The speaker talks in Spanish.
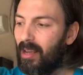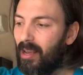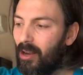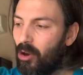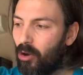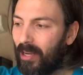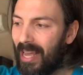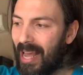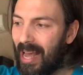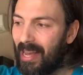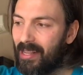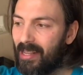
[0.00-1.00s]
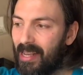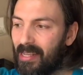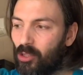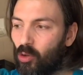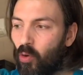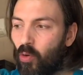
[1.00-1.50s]
lo que hay
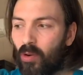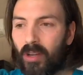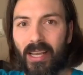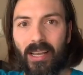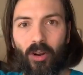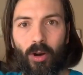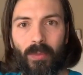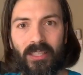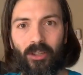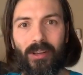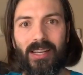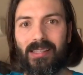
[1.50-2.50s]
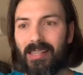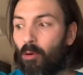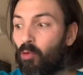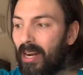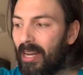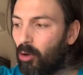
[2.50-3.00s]
es un kilómetro extra, un
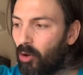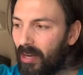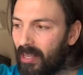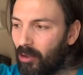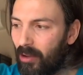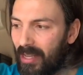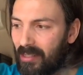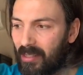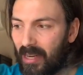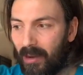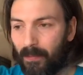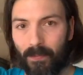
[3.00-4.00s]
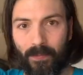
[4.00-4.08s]
recorrido extra.